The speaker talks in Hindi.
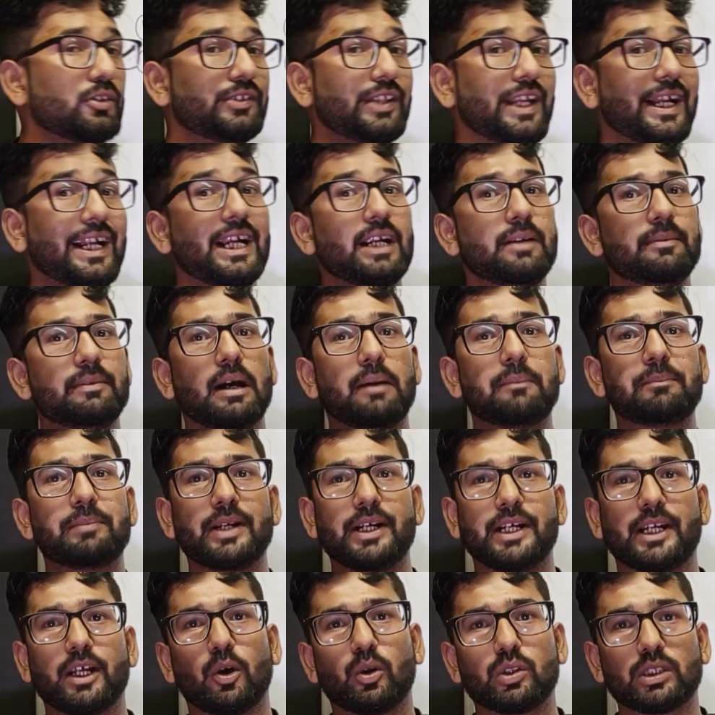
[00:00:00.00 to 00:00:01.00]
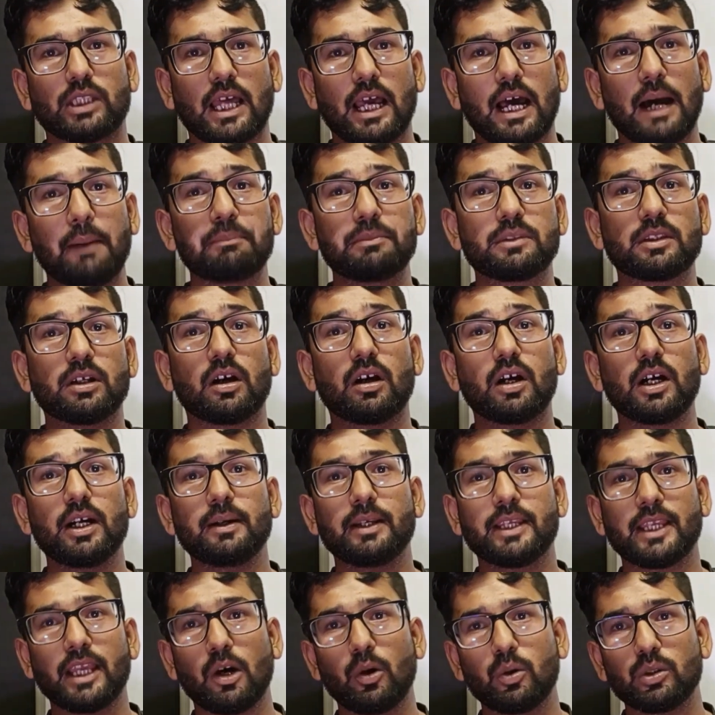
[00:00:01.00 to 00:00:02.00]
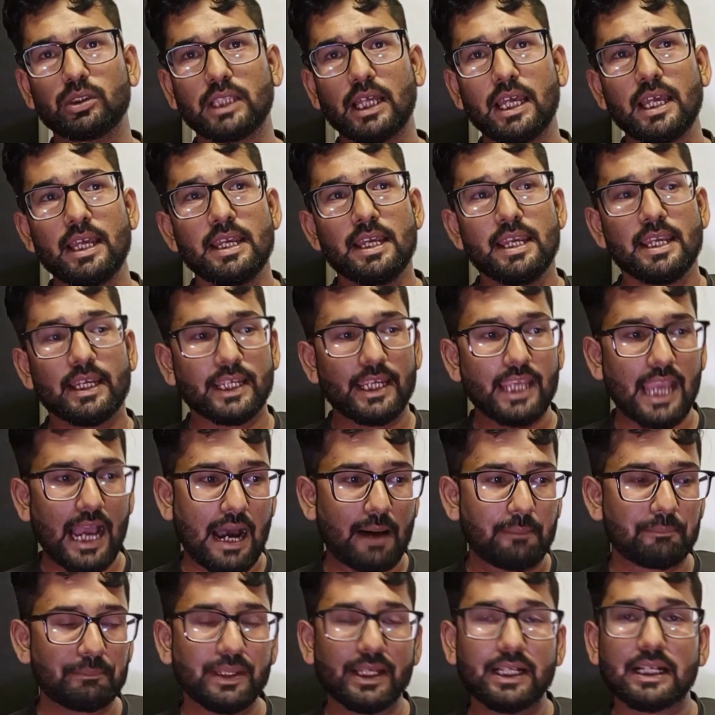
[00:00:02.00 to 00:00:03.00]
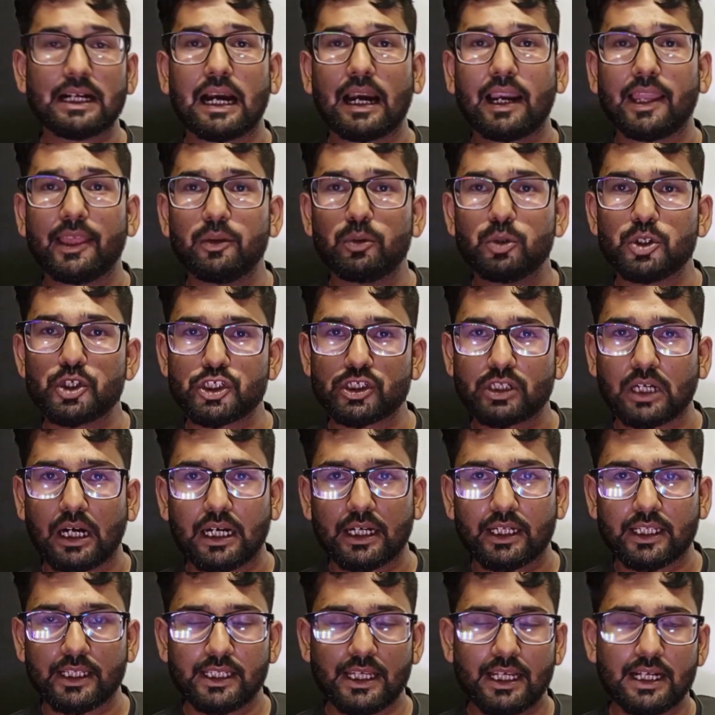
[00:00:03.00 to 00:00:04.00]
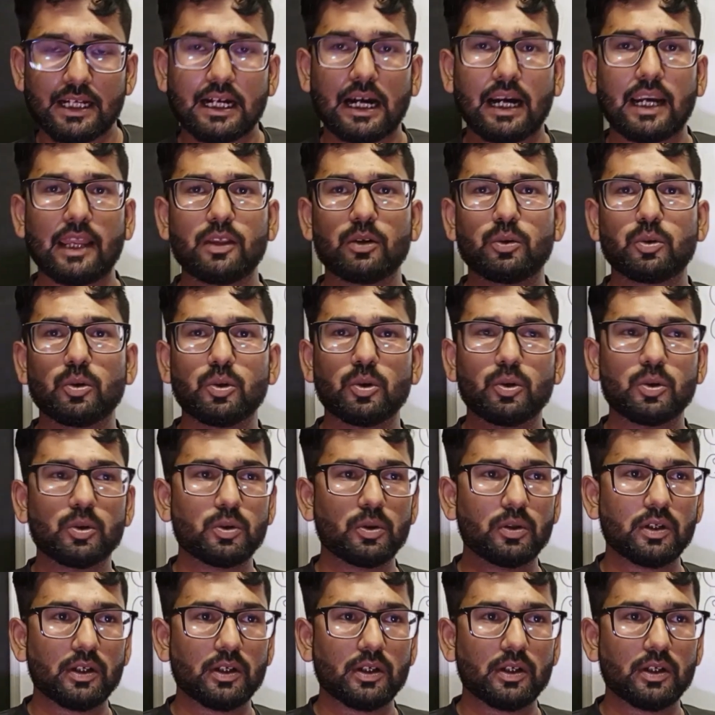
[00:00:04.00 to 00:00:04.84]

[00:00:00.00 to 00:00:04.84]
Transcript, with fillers: सेकेंड में अब डेटा होता है अब थर्ड क्या होता है कि आपने गाड़ी को स्टार्ट किया गाड़ी को